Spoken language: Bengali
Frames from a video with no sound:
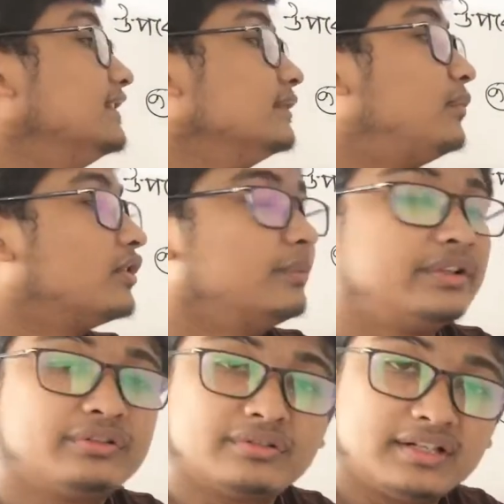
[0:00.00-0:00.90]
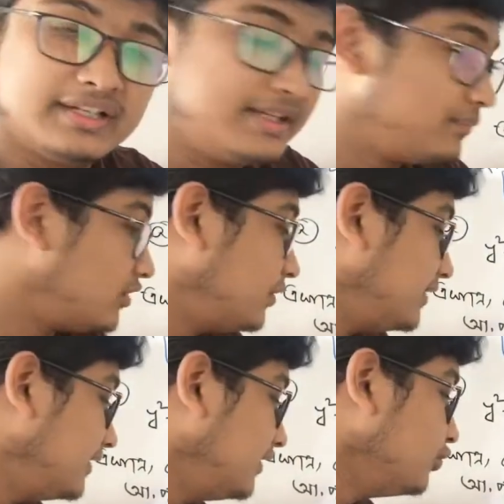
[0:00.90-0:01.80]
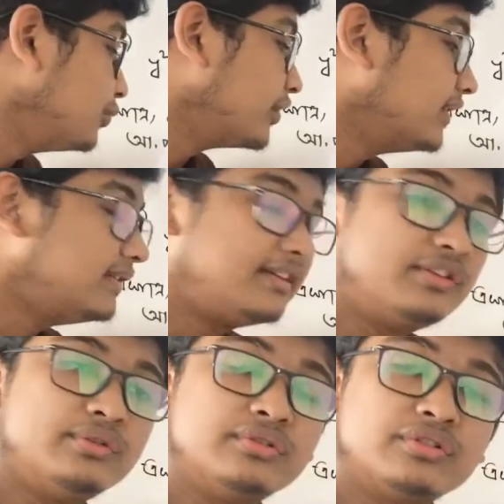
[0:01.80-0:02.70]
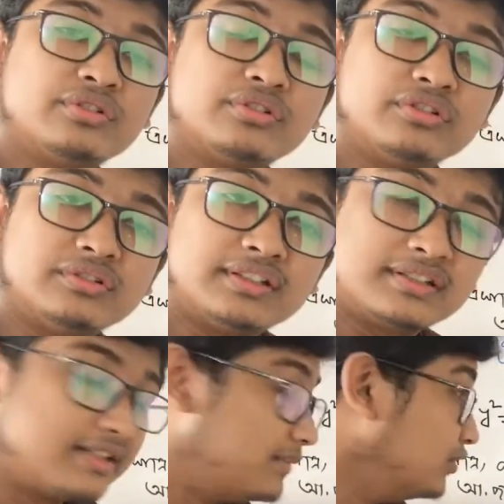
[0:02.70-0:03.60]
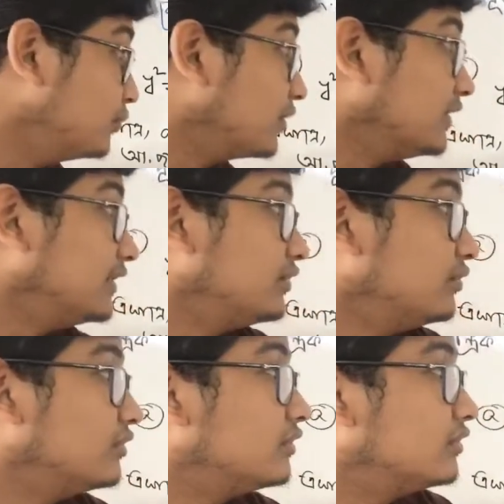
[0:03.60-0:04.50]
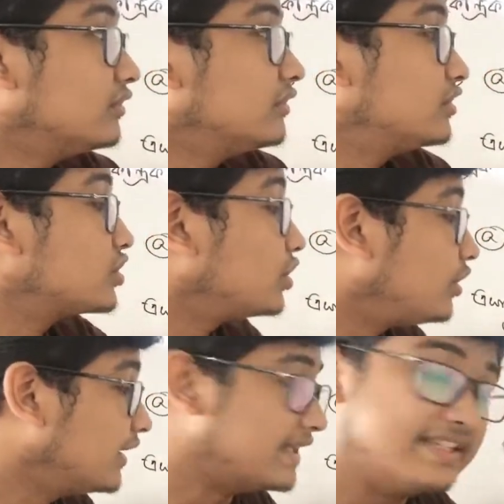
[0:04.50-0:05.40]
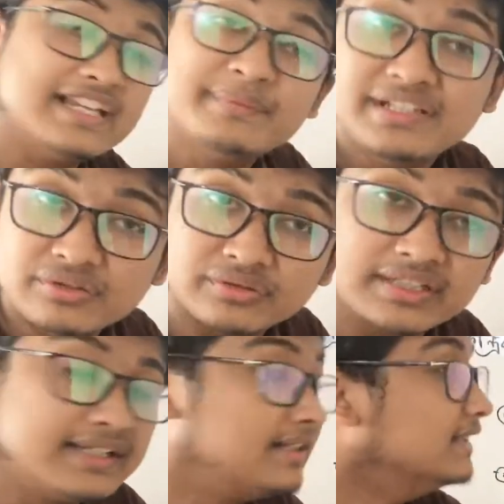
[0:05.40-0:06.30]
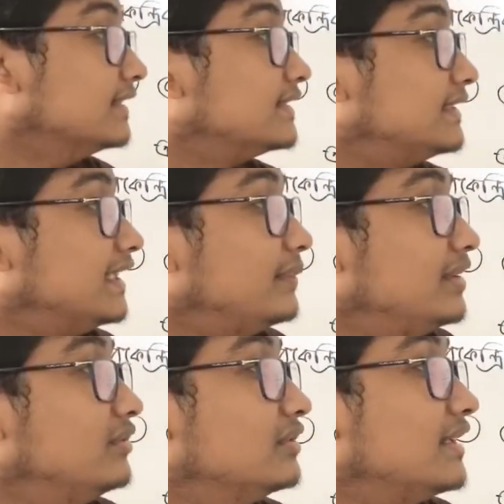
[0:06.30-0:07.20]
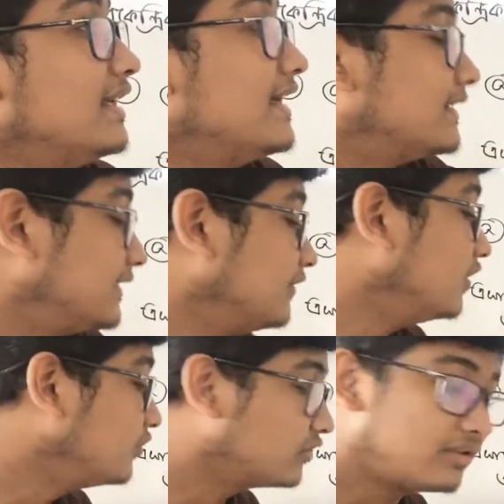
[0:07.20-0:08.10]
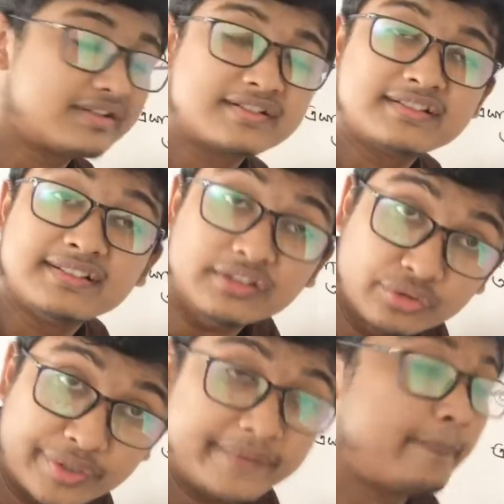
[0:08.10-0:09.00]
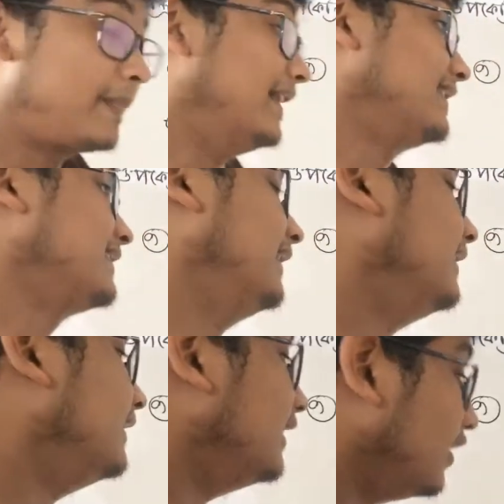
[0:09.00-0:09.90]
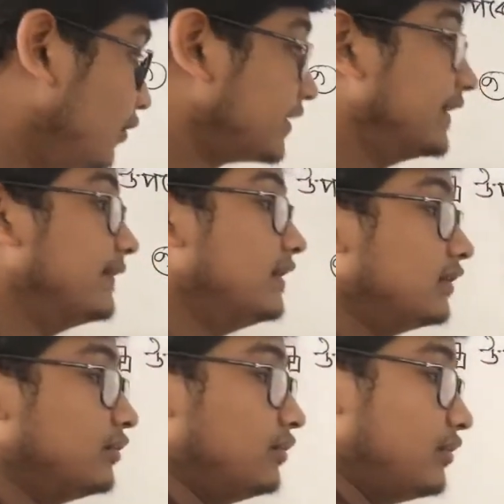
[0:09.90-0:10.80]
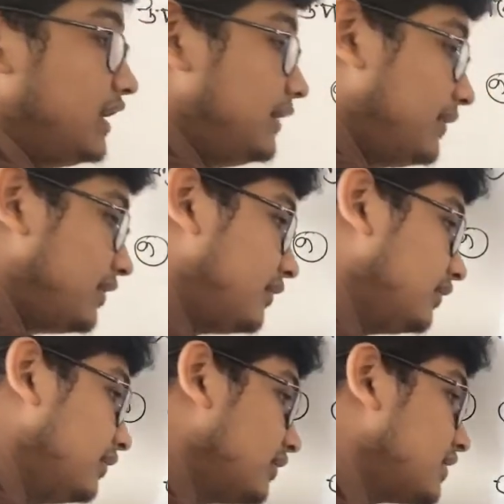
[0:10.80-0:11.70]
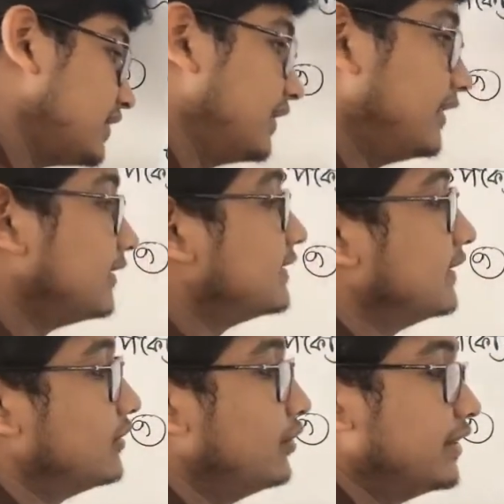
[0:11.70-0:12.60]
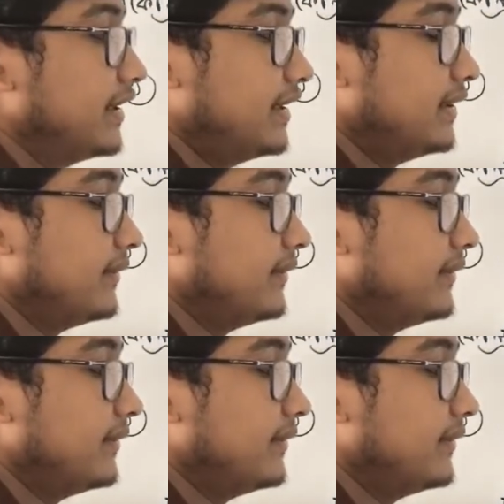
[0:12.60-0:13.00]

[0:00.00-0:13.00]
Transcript: যে পরাবৃত্তটা এই পরাবৃত্তের উপকেন্দ্রিক দূরত্ব কত আসছে কী বলি উপকেন্দ্রিক দূরত্ব ছয় যে বিন্দুতে সেই বিন্দুতে এক্সের ভ্যালু কত আসছে দুই আচ্ছা ওকে তো এবার কথা হচ্ছে যে ধরি